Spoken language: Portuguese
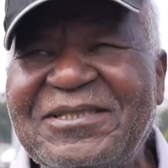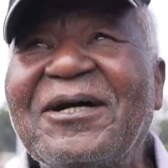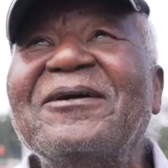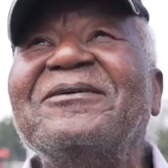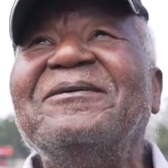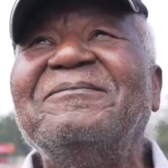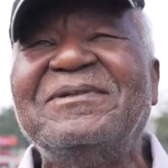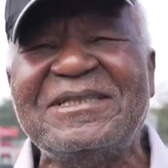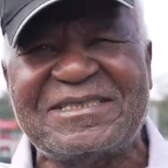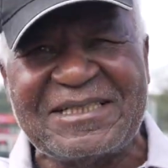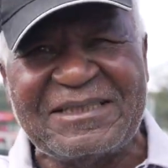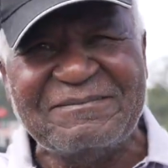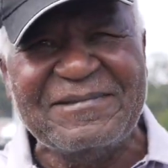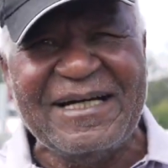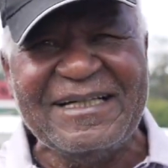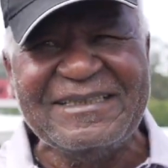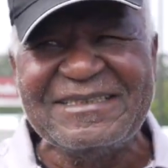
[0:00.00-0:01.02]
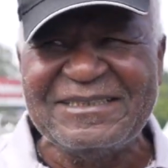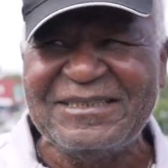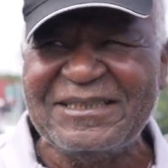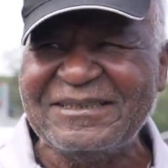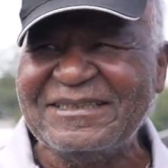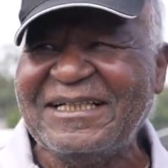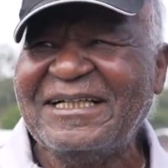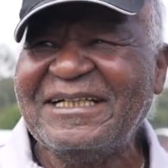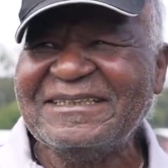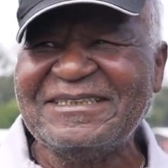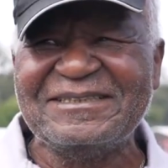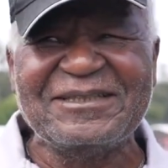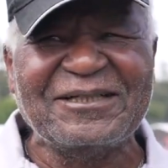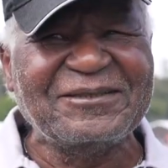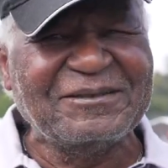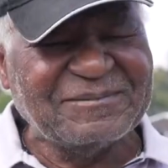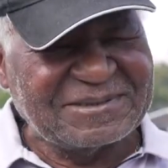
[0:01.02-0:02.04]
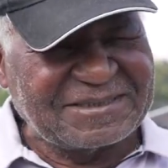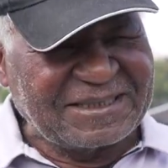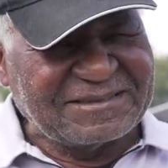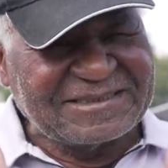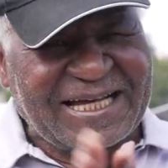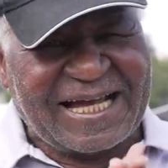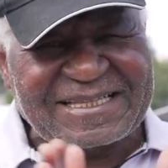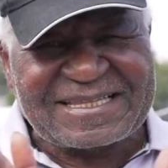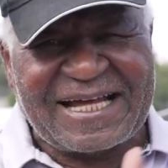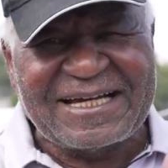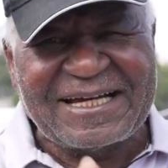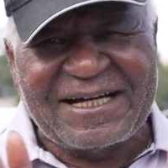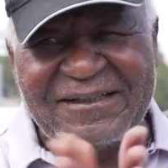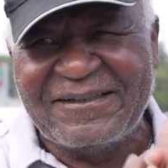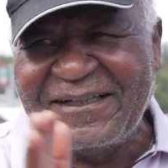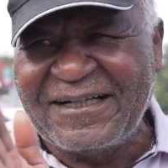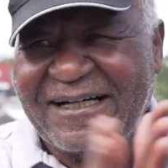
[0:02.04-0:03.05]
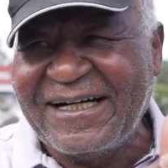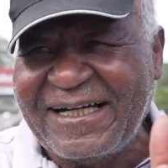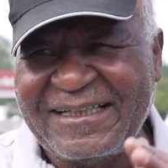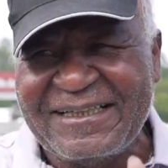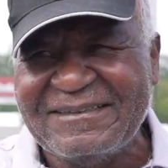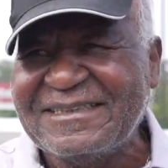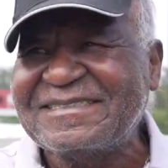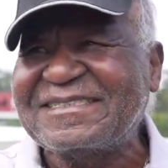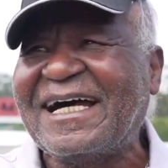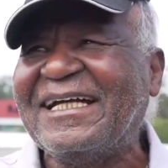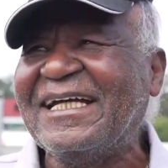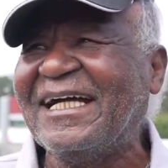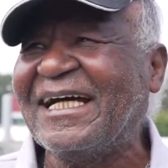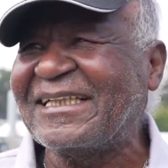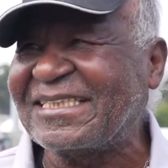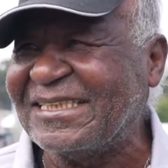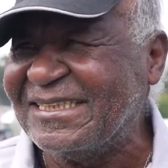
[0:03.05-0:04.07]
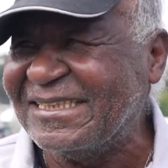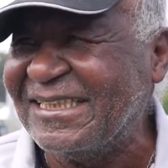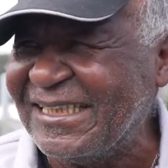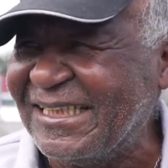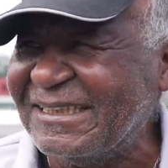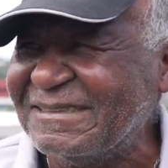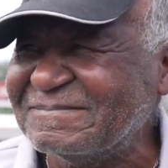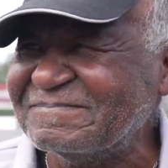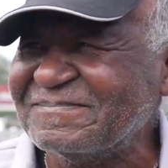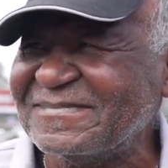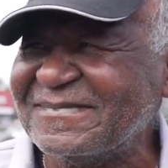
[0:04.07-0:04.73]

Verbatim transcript: Deus não me chamar, se Deus, se Deus não me chamar, já está na hora, eu estarei aqui. A gente se